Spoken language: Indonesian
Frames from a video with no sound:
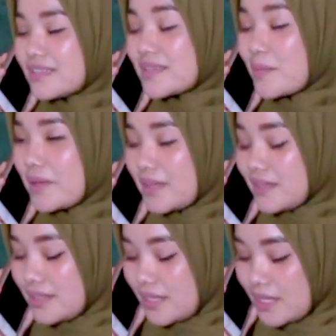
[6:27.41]
Sama
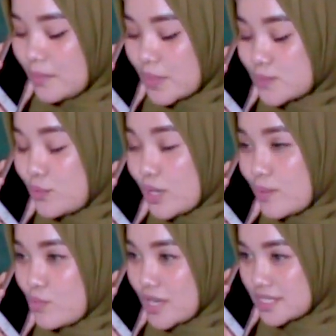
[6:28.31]
nanti pas buka
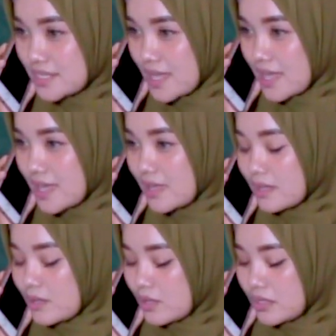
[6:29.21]
puasa,
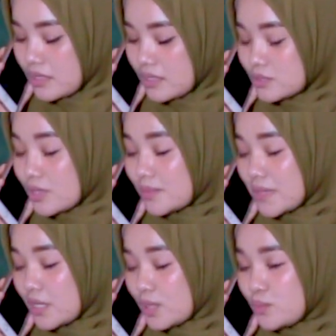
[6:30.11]
sholat
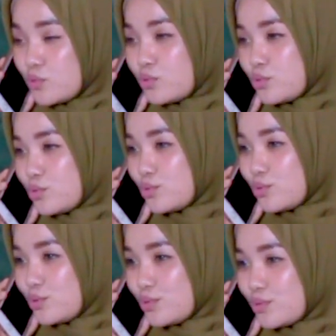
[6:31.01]
maghrib
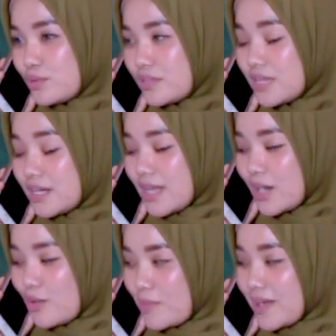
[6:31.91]
dulu. Dan
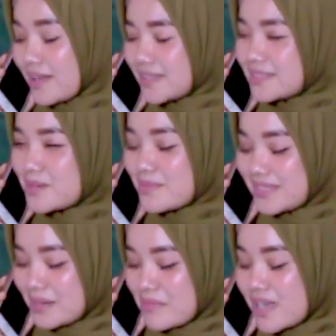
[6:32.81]
kalau makan jangan
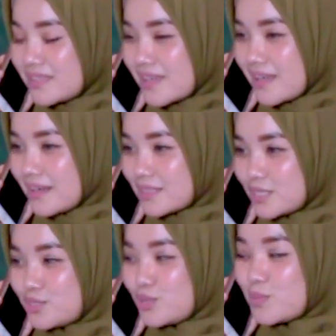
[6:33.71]
banyak-banyak,
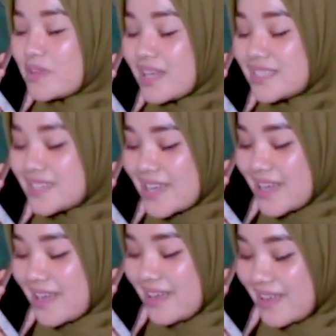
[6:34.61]
secukupnya aja.
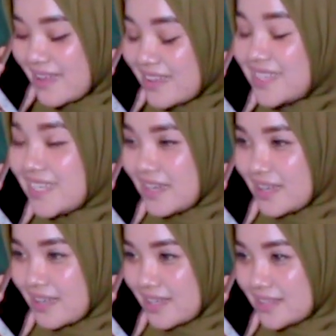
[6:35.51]

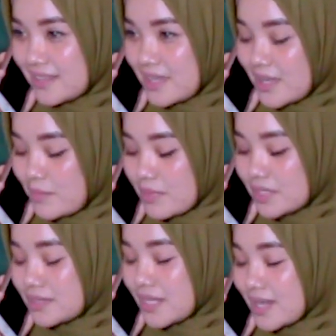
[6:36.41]
Ingat,
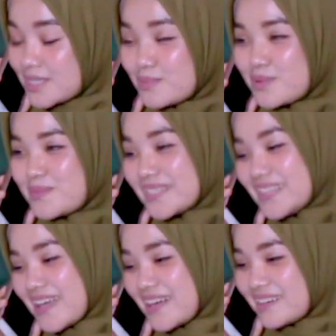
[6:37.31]
berhentilah sebelum
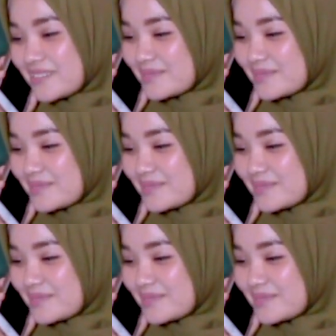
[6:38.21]
kenyang.